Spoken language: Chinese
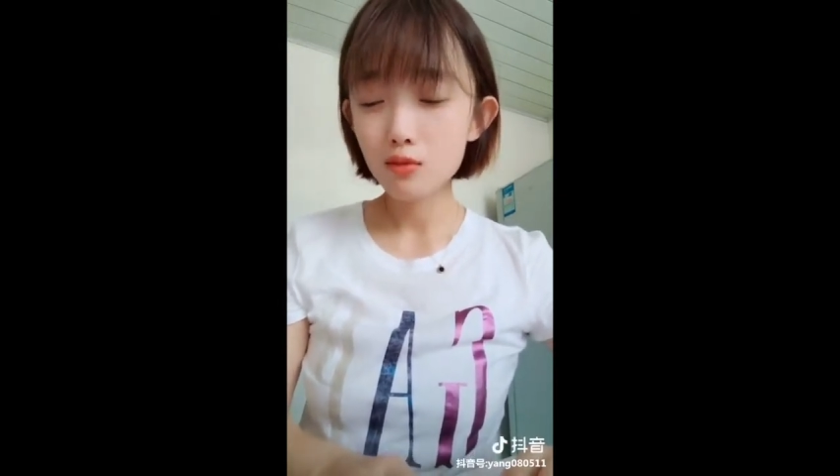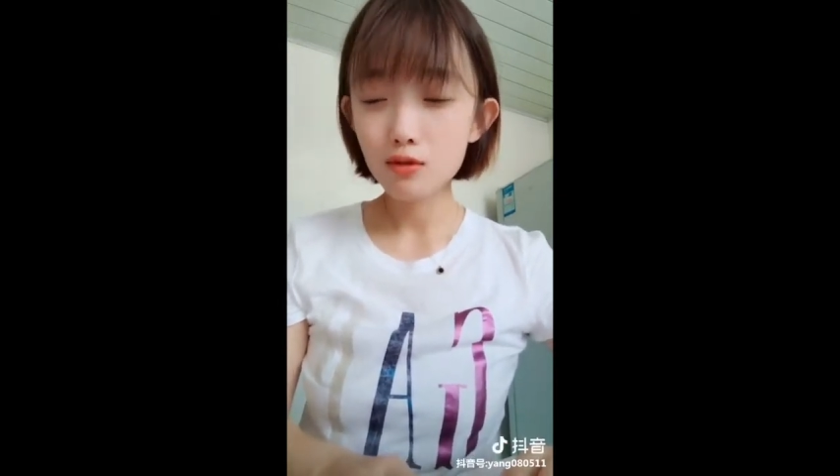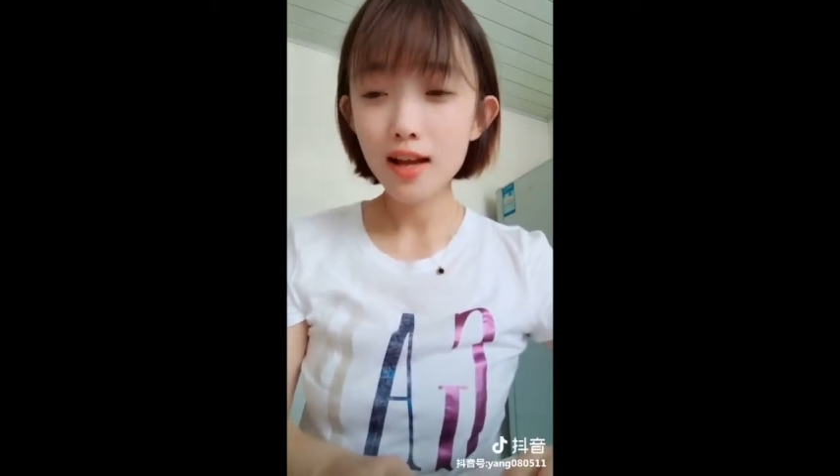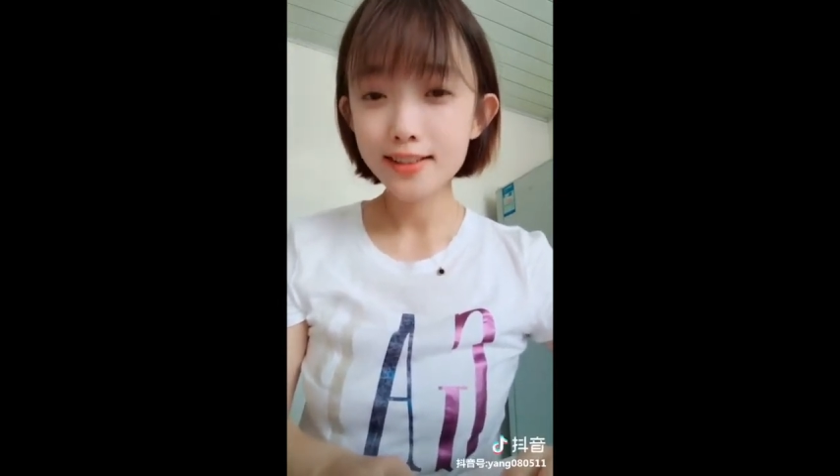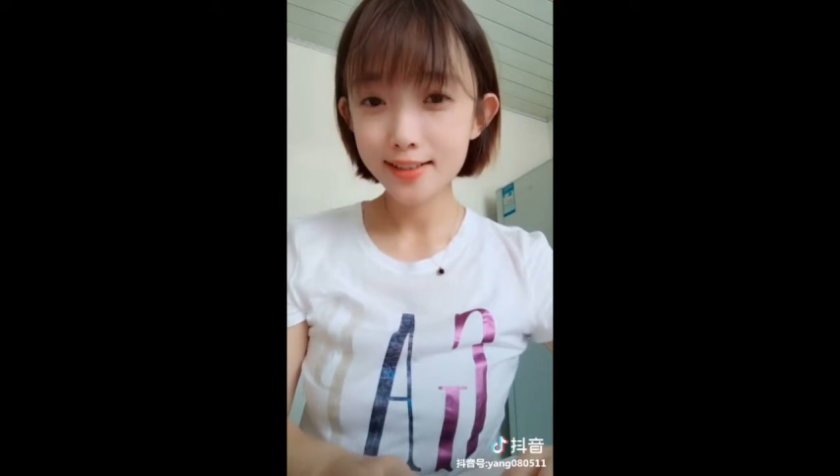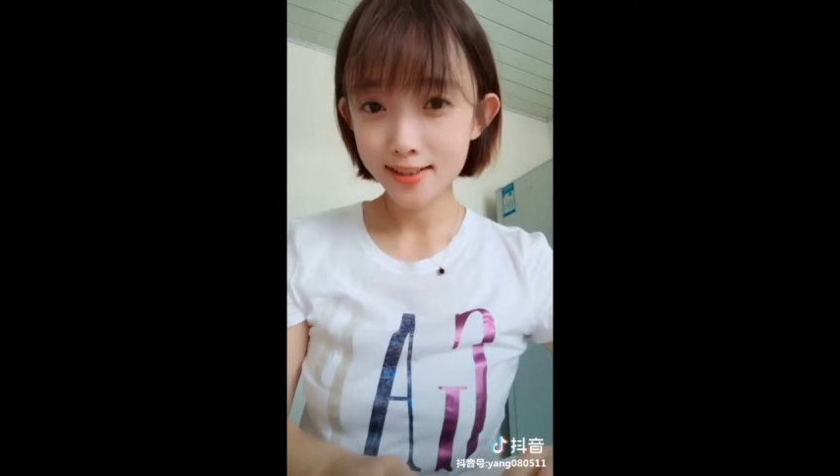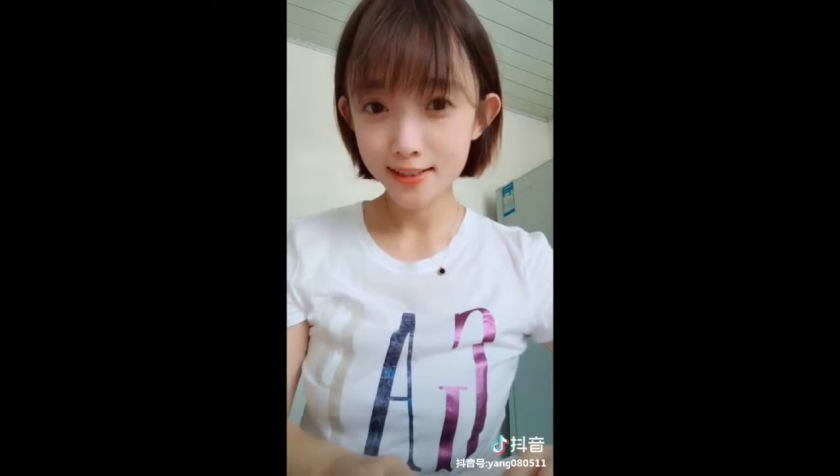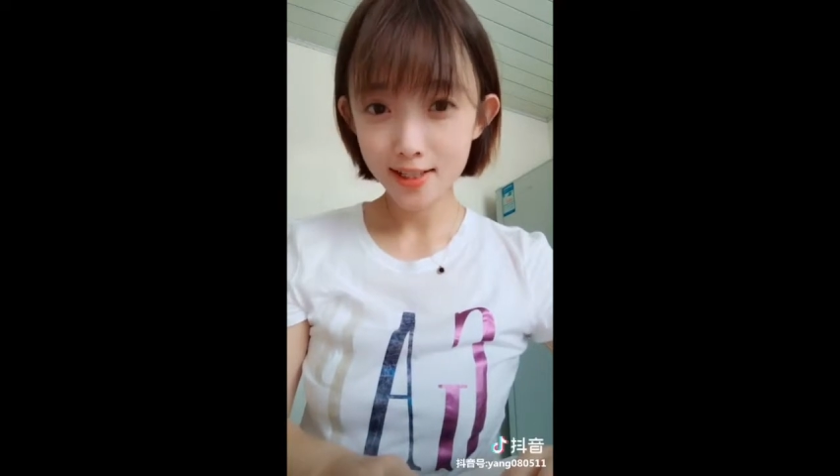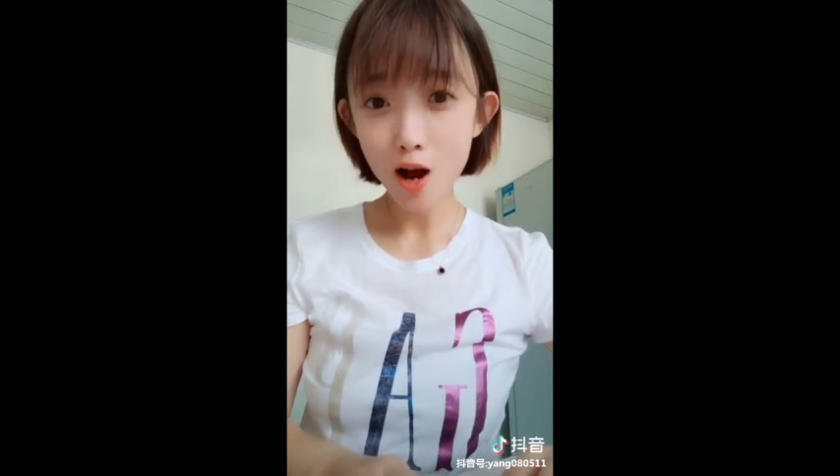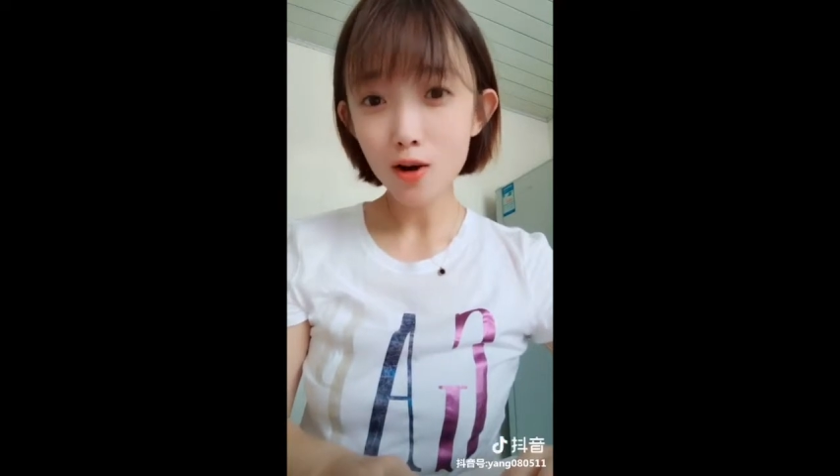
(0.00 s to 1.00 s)
不管你跟
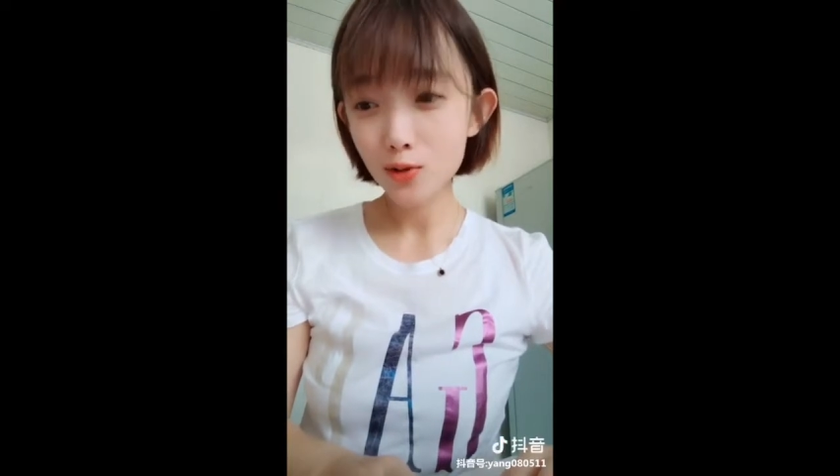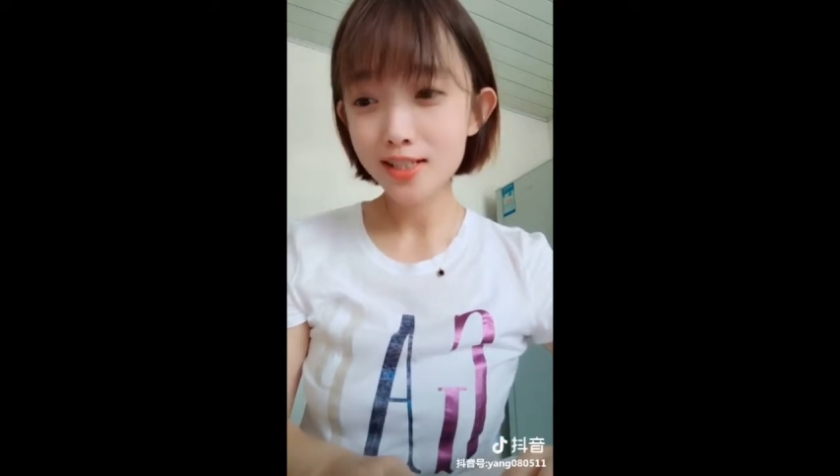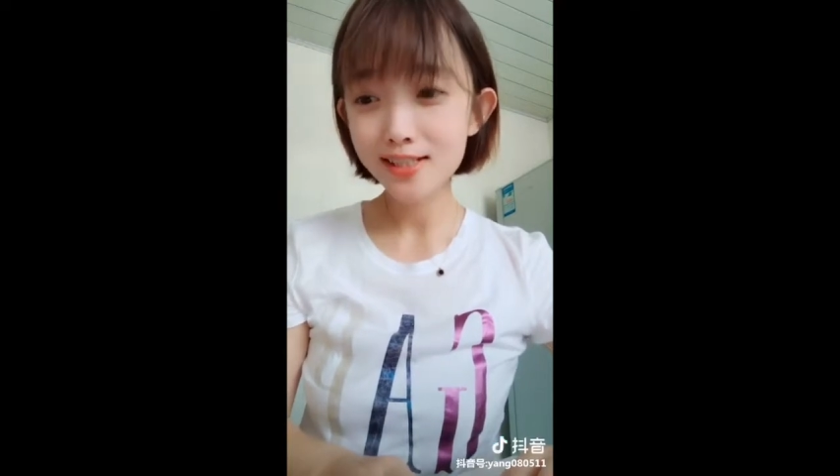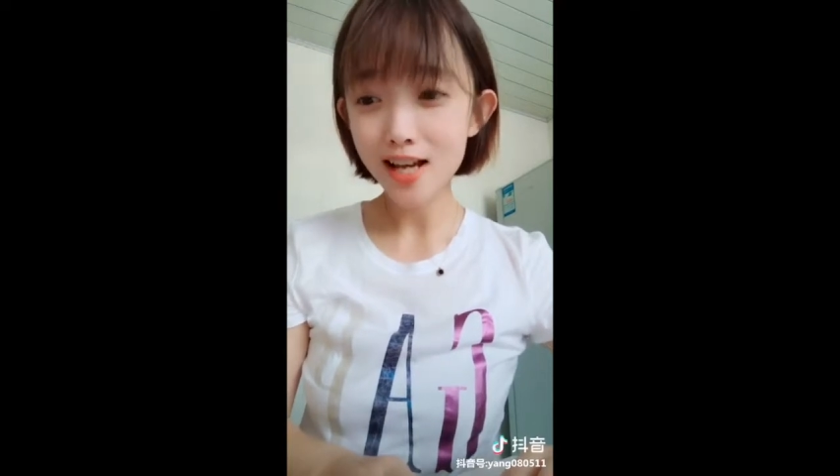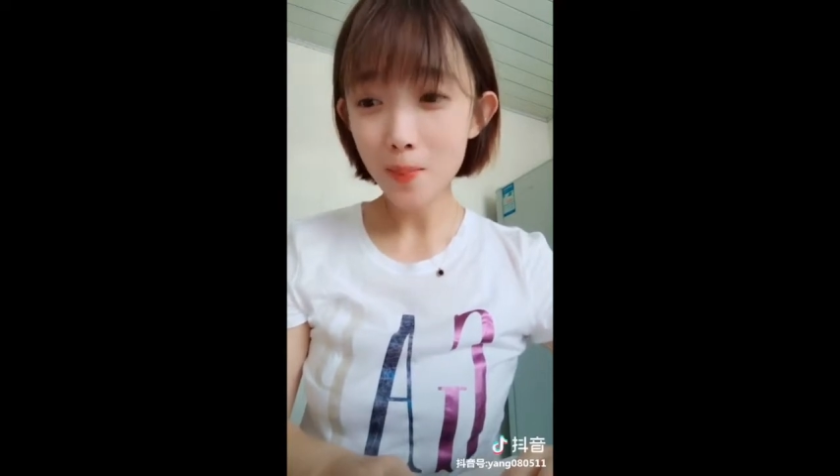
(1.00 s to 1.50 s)
迪奥、GUCCI、